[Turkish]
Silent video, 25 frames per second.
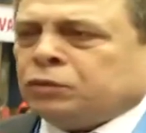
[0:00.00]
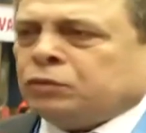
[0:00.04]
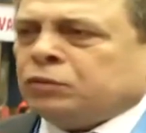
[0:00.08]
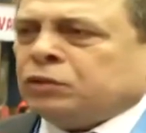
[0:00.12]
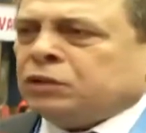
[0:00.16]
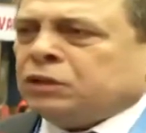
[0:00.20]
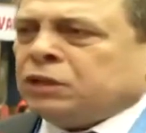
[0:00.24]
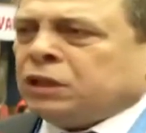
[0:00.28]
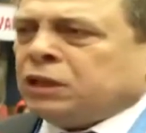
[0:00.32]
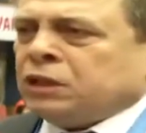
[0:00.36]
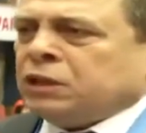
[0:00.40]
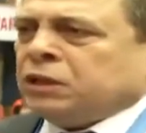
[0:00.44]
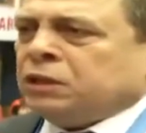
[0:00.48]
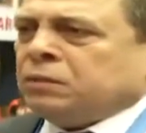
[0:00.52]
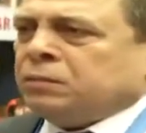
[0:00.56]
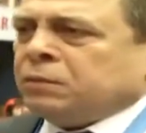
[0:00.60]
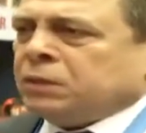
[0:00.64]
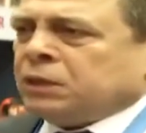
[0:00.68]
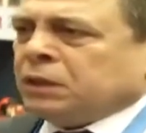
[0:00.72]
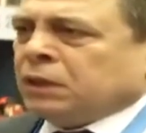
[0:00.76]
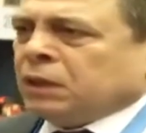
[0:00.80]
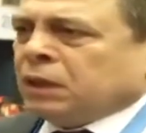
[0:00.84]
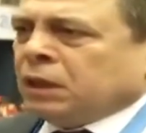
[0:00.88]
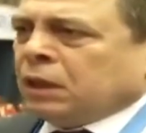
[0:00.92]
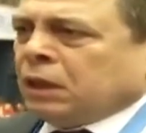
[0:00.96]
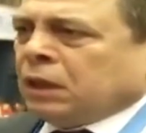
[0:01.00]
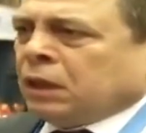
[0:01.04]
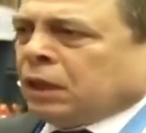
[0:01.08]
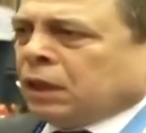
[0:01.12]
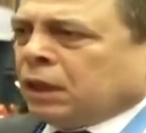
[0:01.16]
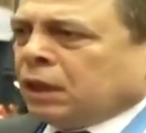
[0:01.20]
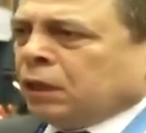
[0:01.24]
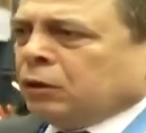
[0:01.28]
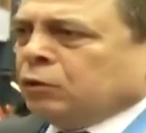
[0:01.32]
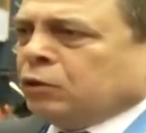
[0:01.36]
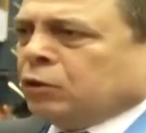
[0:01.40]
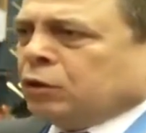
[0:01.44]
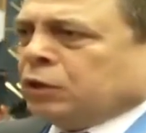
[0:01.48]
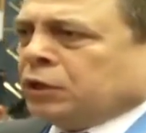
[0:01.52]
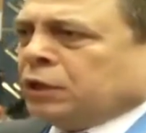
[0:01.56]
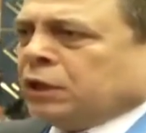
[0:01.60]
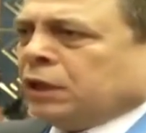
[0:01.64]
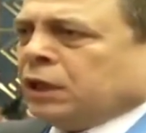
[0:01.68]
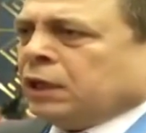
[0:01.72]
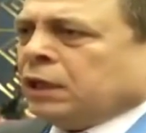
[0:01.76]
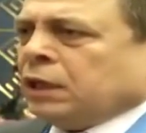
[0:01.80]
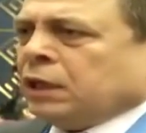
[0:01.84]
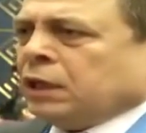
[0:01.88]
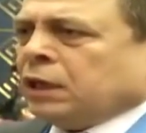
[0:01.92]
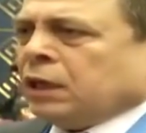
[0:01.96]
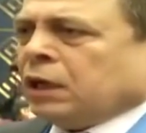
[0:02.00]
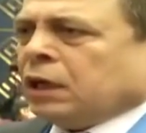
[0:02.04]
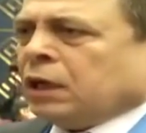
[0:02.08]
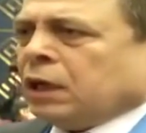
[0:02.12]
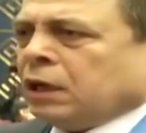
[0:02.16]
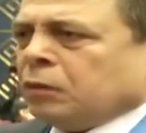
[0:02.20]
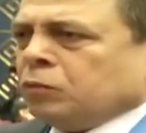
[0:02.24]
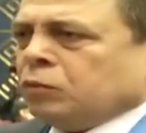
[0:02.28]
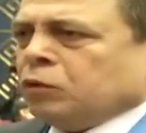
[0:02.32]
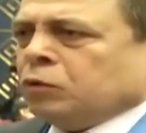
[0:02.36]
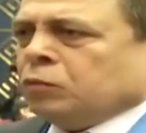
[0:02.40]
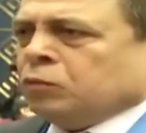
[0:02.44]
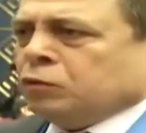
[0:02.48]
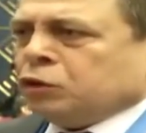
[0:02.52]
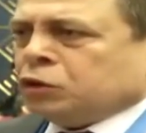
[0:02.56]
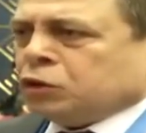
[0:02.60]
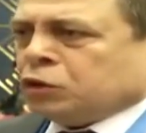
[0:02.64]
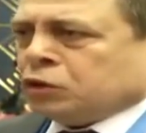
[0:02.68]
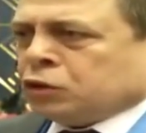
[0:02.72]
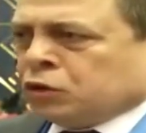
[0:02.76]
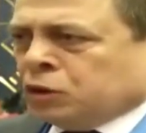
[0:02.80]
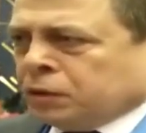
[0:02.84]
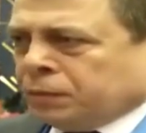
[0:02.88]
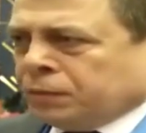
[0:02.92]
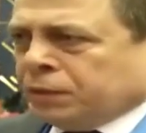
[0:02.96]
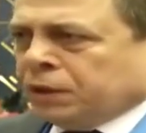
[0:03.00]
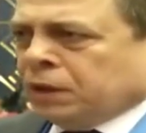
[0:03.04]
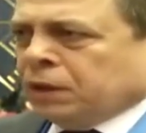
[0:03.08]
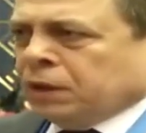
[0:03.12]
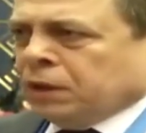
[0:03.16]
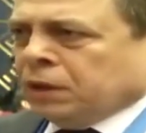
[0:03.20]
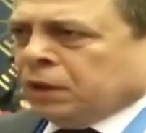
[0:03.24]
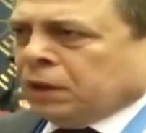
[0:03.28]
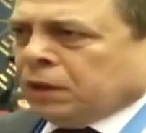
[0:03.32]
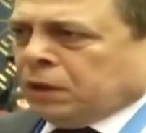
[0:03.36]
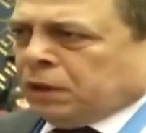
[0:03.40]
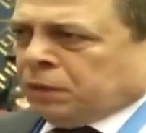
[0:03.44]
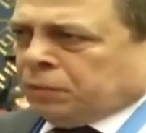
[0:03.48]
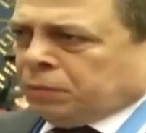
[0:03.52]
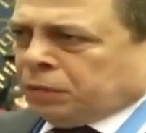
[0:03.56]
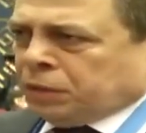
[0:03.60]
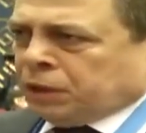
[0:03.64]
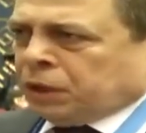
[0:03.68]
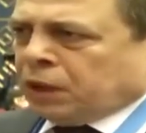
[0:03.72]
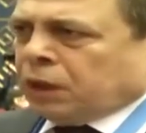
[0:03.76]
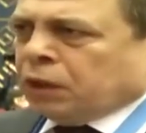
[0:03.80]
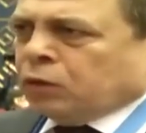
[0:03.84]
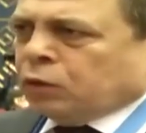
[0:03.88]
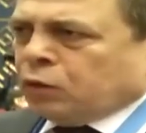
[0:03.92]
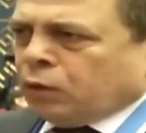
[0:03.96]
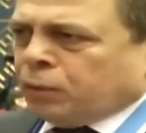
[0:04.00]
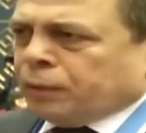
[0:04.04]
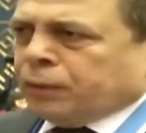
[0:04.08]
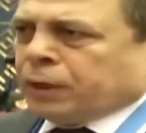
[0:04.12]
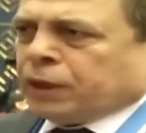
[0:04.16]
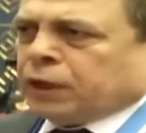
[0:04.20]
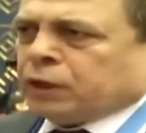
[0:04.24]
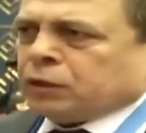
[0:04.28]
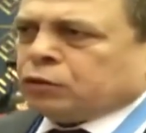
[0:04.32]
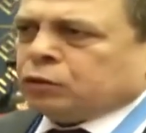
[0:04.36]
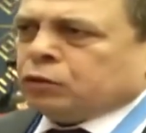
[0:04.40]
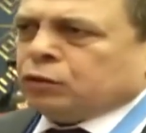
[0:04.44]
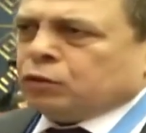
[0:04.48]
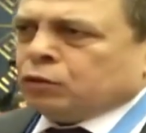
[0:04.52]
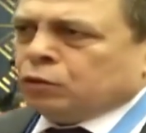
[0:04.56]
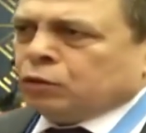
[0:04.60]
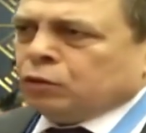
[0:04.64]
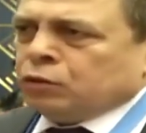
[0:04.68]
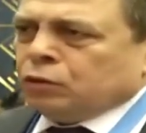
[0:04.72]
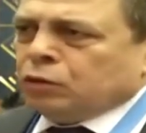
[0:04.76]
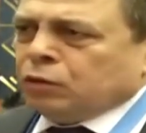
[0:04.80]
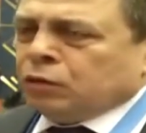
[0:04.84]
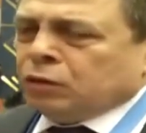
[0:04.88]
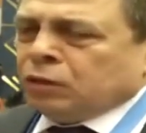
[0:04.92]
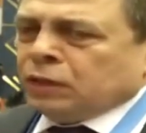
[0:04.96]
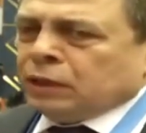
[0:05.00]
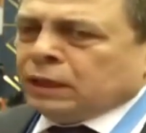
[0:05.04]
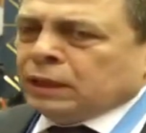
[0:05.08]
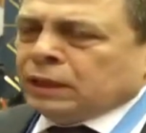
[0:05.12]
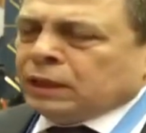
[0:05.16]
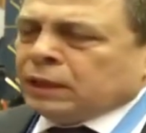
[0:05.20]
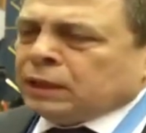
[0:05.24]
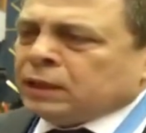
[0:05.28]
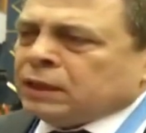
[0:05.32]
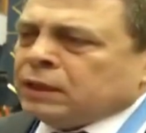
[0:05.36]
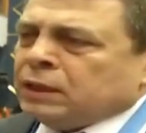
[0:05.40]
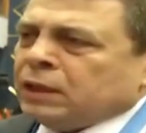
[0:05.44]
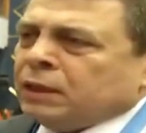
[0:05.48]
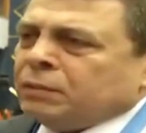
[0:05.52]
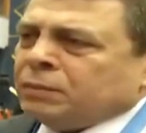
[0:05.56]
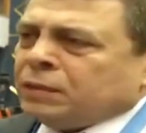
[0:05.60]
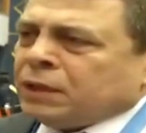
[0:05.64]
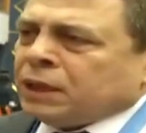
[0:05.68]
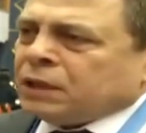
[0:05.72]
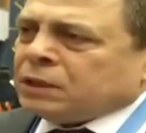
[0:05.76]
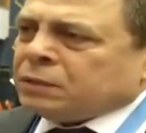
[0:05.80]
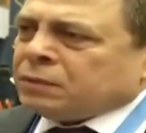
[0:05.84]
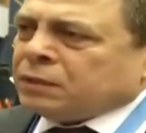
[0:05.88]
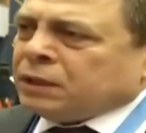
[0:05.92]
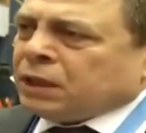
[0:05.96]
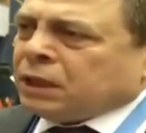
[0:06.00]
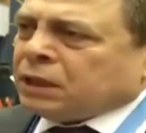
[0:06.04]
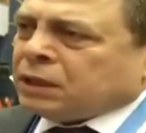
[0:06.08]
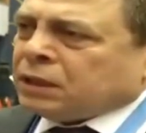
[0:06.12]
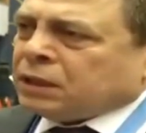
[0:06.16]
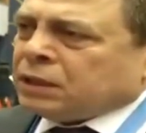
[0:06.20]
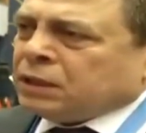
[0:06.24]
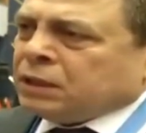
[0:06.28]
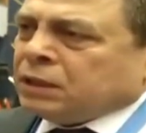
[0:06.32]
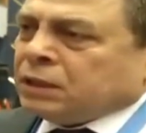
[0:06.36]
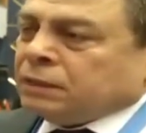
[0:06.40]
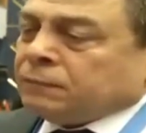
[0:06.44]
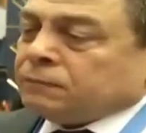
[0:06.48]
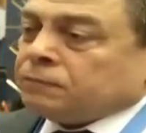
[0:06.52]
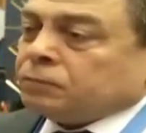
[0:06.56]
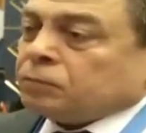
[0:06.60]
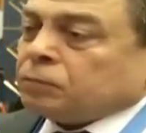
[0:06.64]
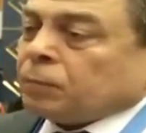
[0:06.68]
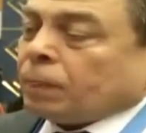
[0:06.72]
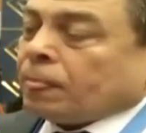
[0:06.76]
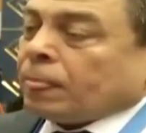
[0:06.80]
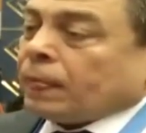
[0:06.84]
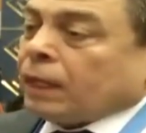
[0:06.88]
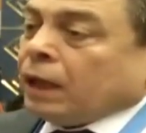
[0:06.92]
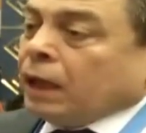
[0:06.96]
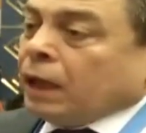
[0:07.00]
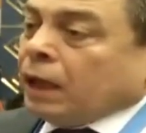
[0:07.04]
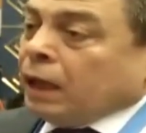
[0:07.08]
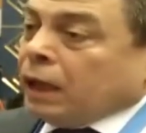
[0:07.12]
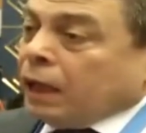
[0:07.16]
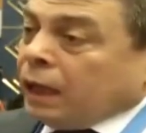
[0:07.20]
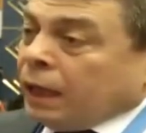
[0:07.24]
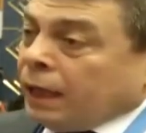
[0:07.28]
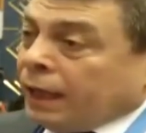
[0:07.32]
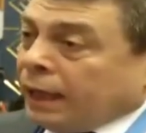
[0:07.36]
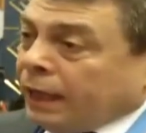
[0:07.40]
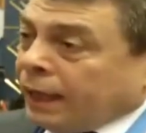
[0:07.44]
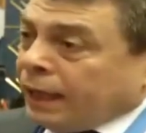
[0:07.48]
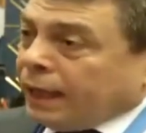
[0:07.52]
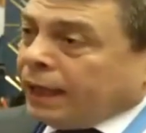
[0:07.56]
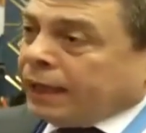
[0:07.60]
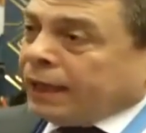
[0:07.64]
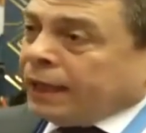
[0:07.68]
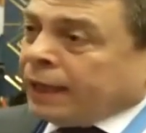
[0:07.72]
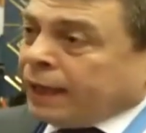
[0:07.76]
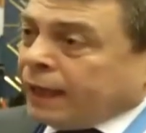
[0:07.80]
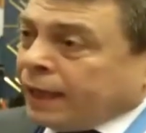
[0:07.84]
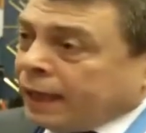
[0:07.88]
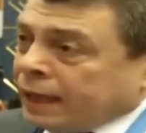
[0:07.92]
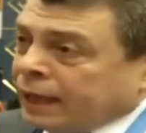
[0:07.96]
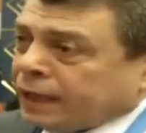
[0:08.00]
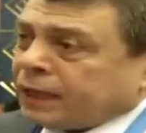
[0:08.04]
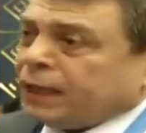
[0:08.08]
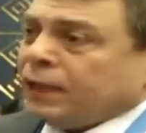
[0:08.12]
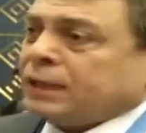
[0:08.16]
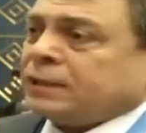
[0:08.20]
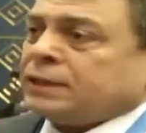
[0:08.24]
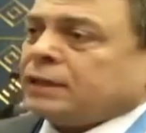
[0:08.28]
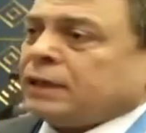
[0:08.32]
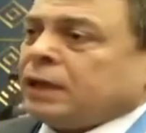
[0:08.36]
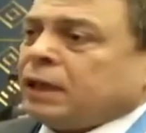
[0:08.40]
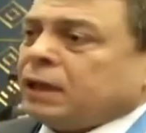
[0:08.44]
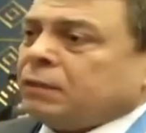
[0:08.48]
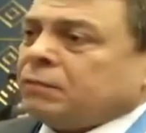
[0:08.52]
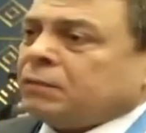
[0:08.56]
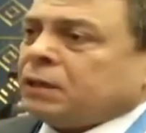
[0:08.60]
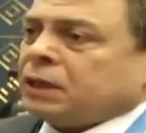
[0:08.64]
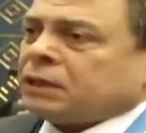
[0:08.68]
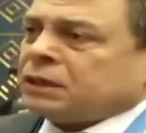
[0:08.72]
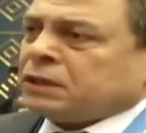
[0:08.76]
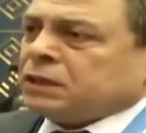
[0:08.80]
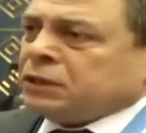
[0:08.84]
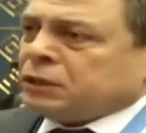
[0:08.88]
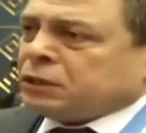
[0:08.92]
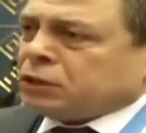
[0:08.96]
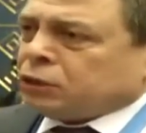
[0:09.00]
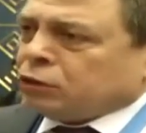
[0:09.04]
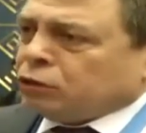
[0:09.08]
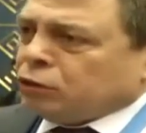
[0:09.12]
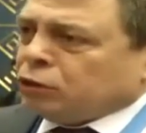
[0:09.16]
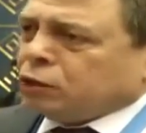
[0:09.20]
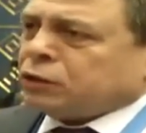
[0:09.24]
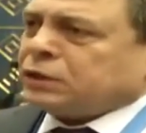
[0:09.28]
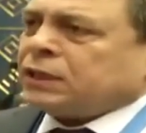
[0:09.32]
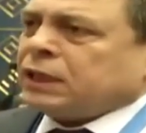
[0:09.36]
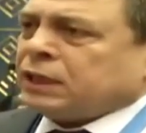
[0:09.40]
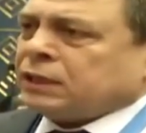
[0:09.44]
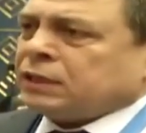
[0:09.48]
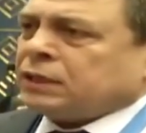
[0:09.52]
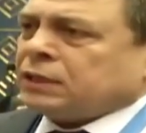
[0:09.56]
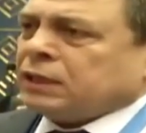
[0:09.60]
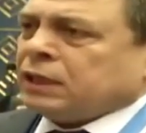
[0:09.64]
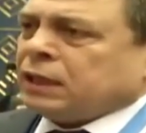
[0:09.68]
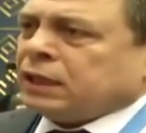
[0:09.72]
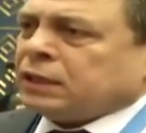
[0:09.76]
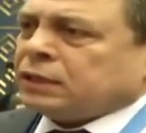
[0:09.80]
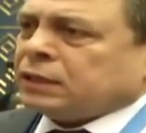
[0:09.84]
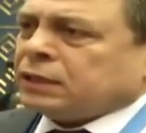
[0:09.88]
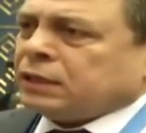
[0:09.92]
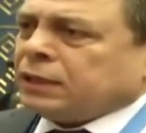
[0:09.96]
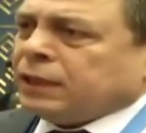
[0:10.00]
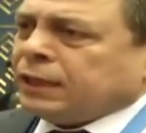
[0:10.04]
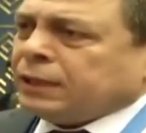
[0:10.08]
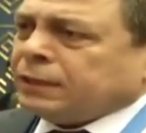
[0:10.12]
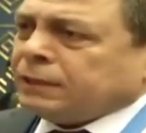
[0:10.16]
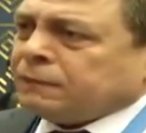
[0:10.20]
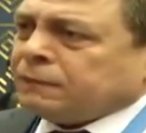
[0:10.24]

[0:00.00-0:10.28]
yüzde yirmi alıyor, diğerleri alamıyormuş gibi bir algı operasyonu oluyor. Kıdem tazminatını eğer herkes almasını istiyorsa siyasiler